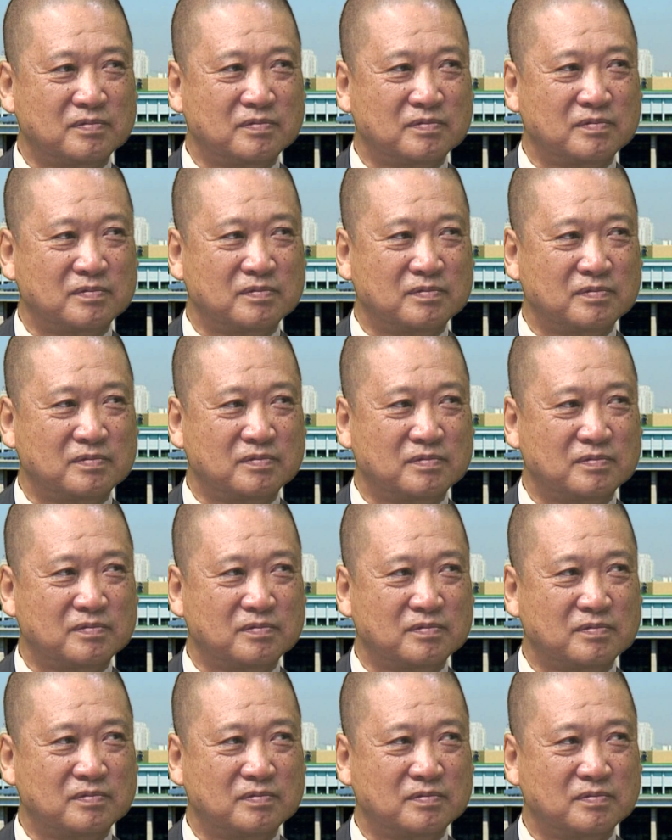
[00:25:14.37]
我想这个
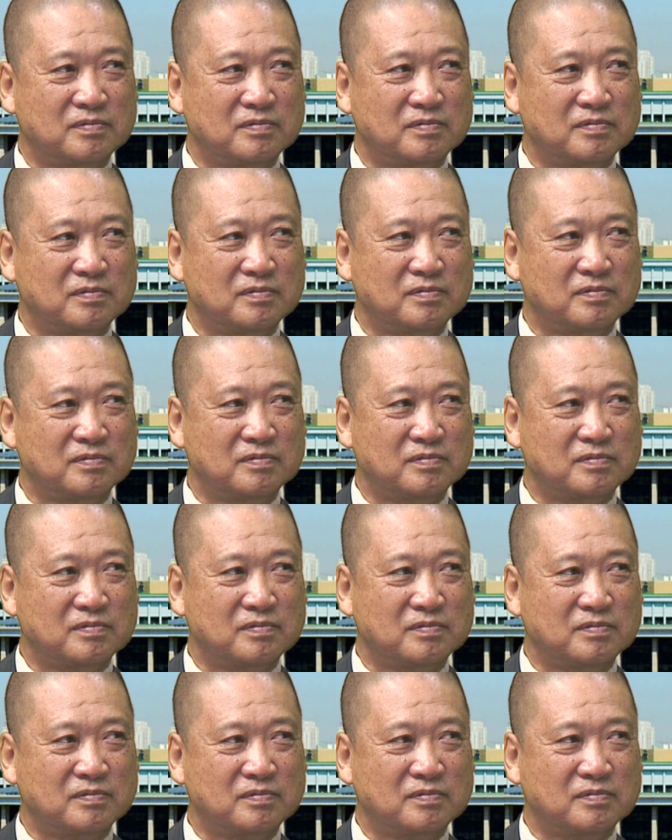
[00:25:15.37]
也是，
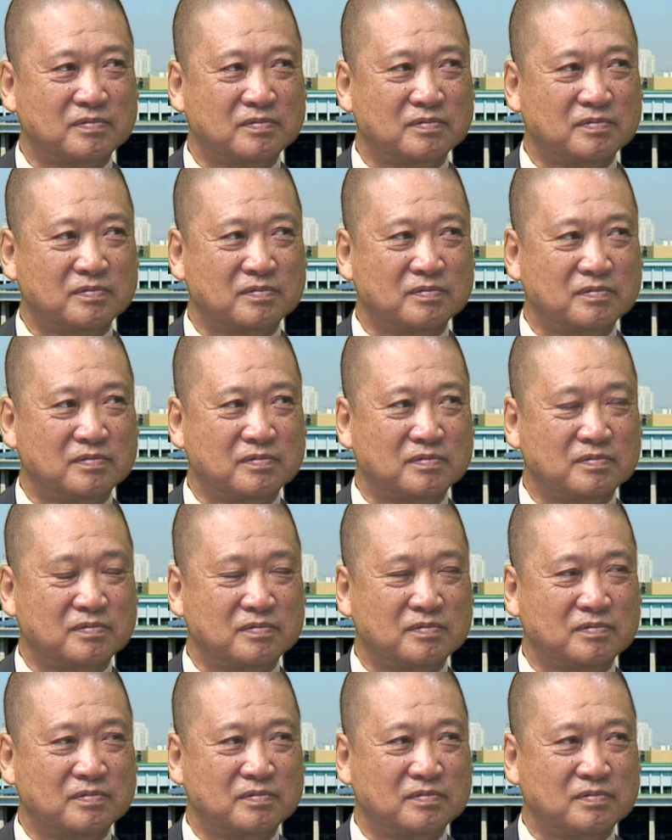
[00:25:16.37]
这
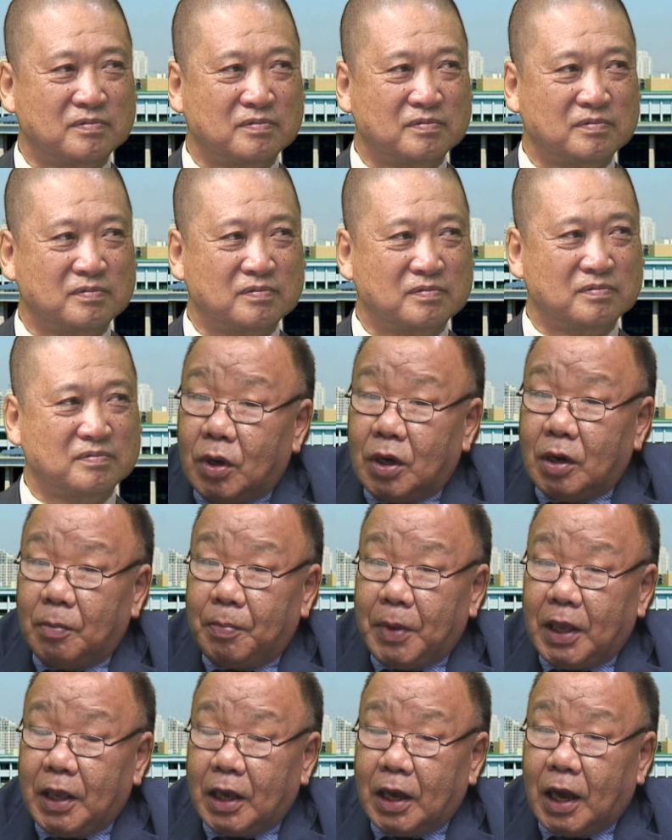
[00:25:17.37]
个美国和
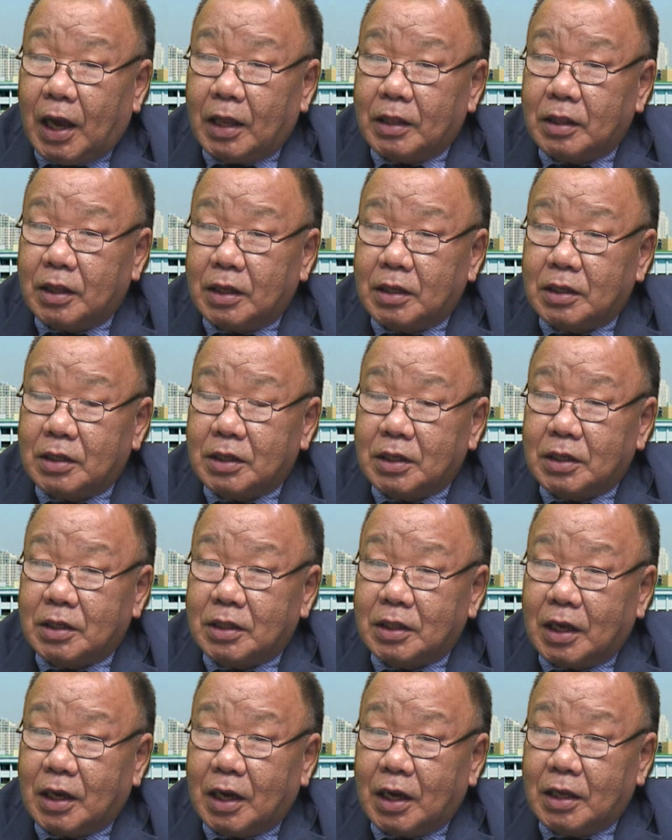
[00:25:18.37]
北韩呢，这个
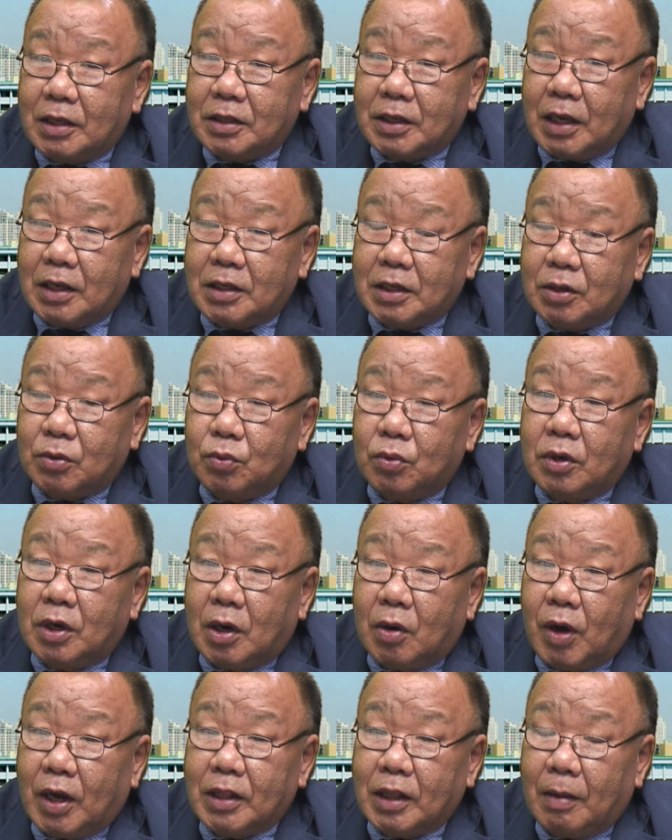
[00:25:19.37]
大概在这个无
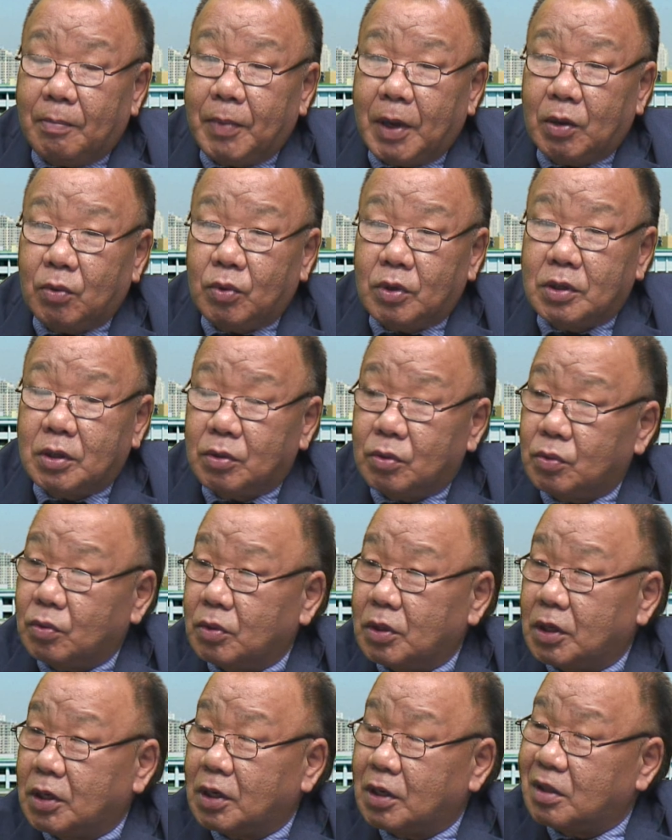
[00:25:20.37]
核化谈判过程
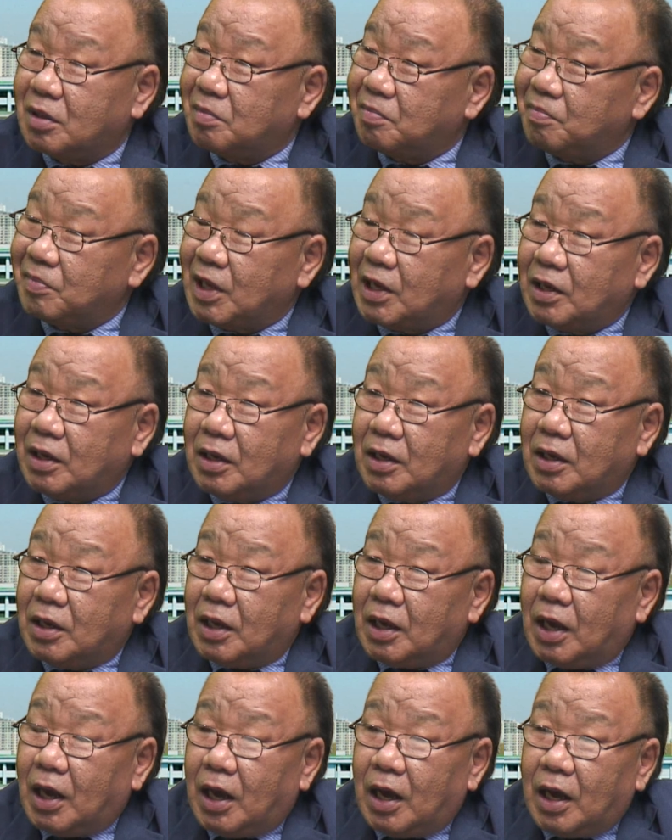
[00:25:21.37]
中呢，
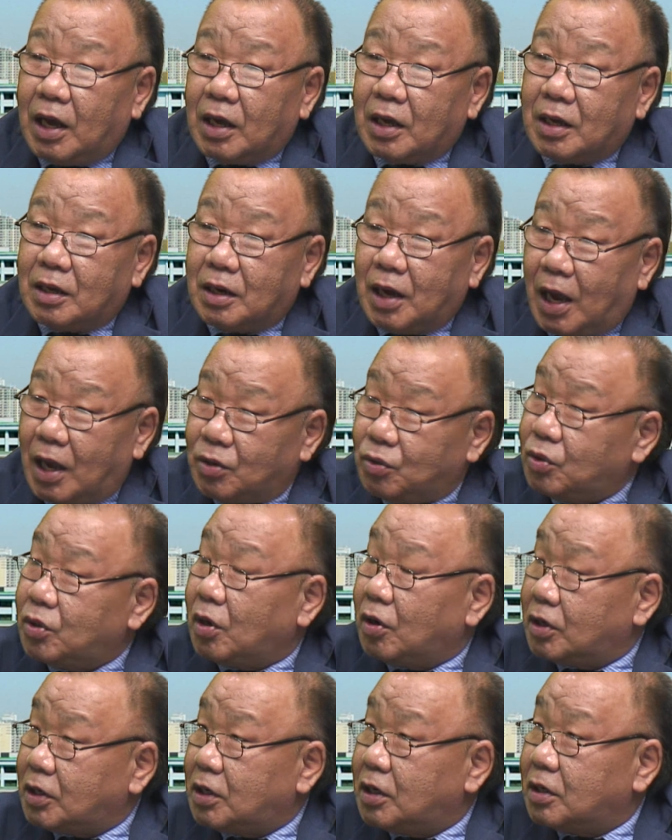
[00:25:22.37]
可能还需
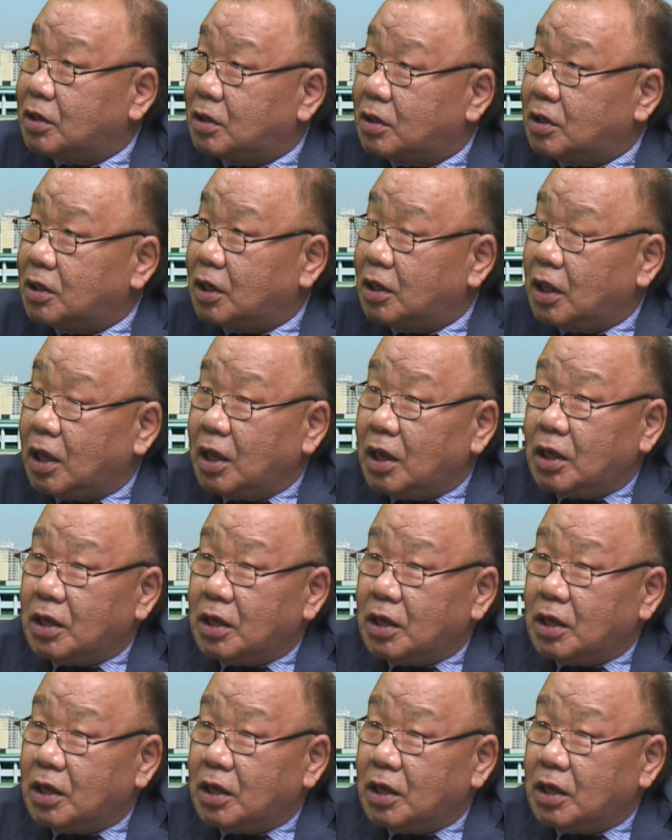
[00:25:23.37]
要一些时间。